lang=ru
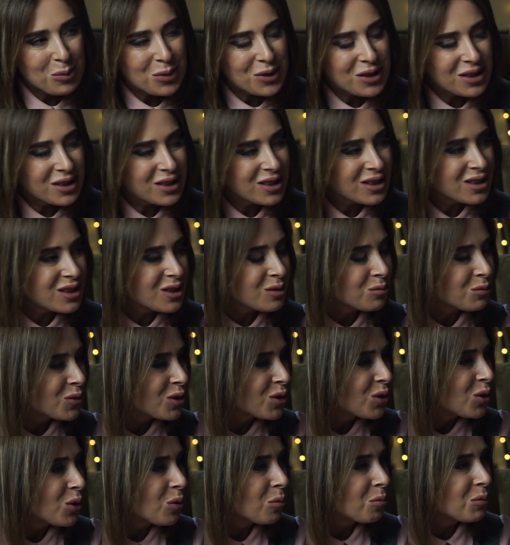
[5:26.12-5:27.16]
Перед этим
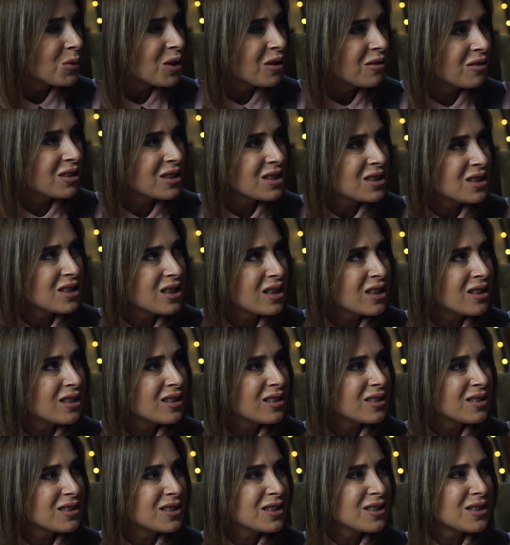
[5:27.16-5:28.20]
днем мне во
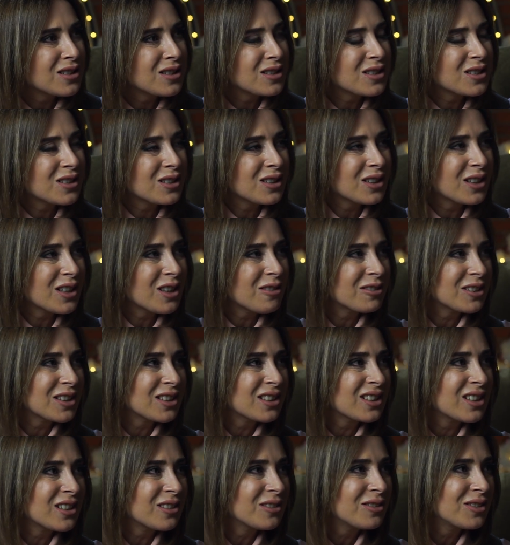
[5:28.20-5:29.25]
сне снится, как я
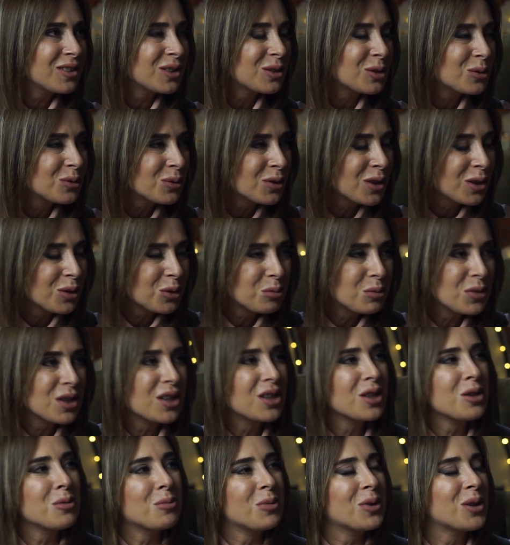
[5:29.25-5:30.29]
фотографирую, как у
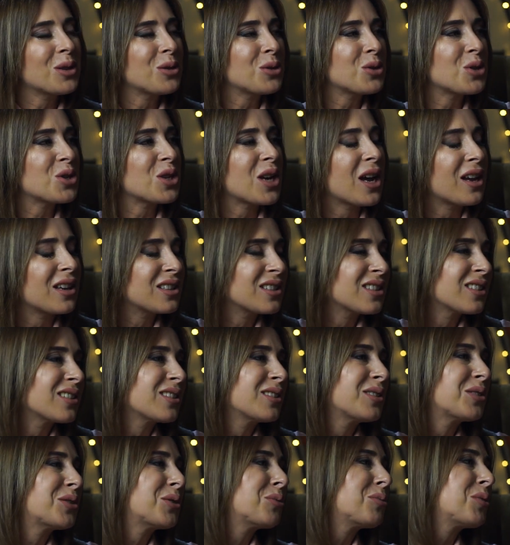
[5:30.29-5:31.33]
меня не получается,
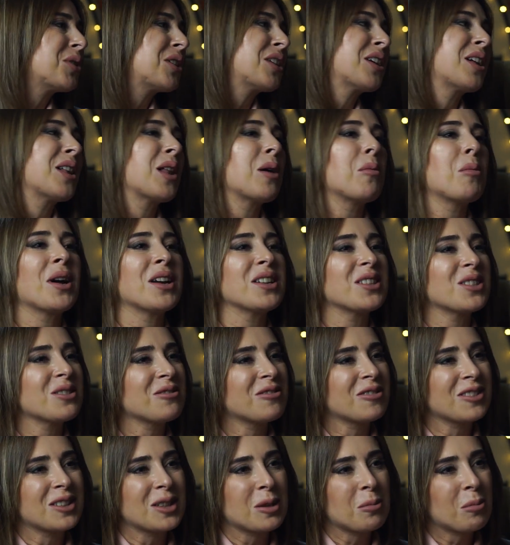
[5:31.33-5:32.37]
как у меня
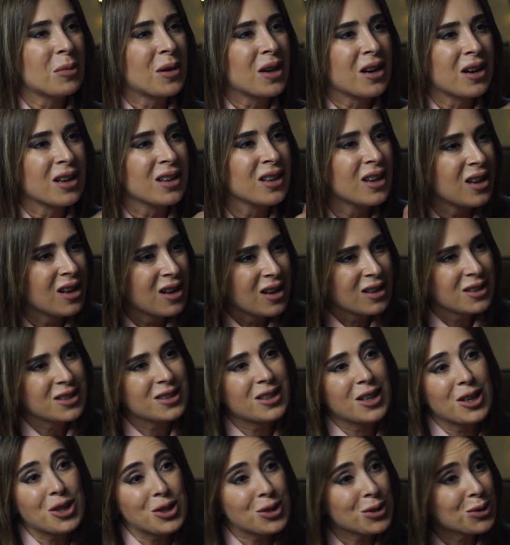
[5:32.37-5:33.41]
ломается фотоаппарат.
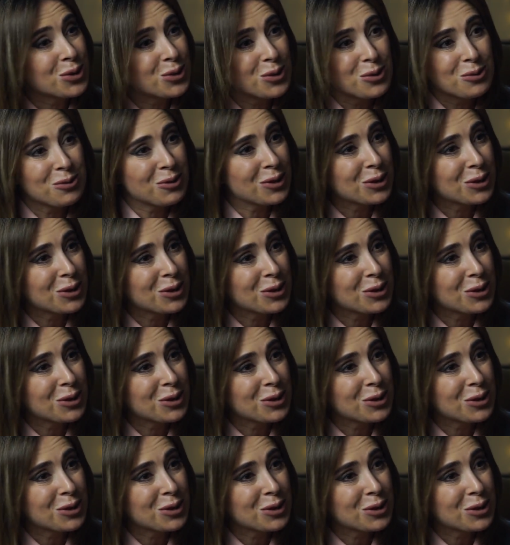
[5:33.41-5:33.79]
Страшный сон